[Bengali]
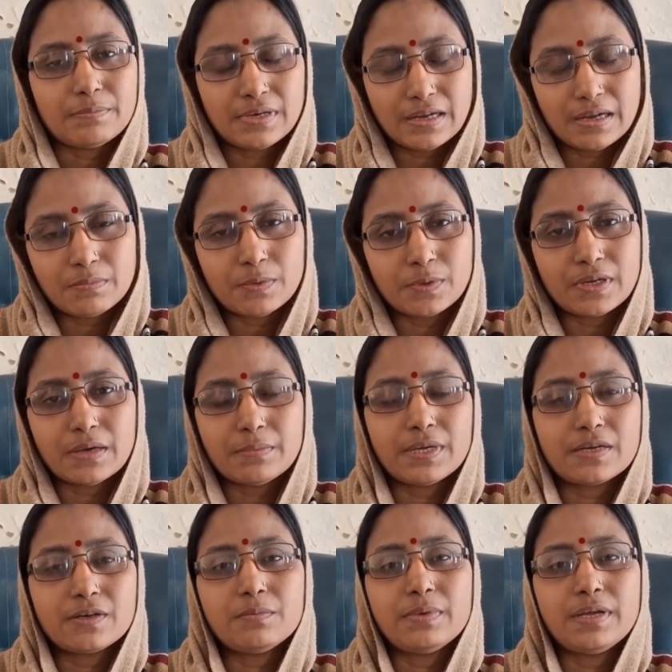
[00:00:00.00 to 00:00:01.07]
আমরা মোনা
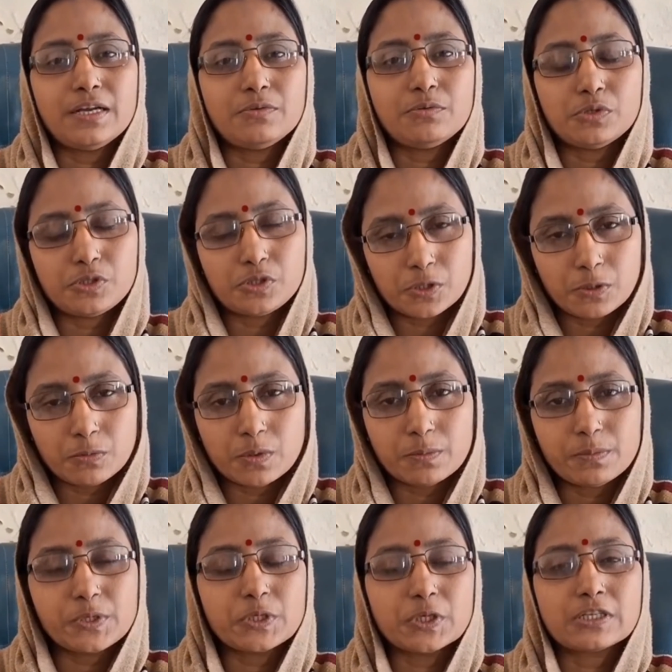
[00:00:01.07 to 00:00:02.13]
বেগমের উজ্জ্বল
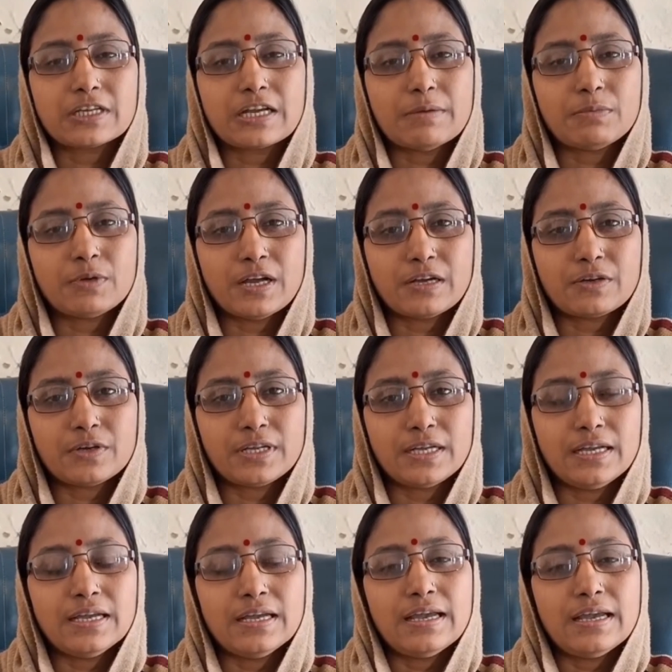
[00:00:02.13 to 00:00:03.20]
ভবিষ্যৎ কামনা করি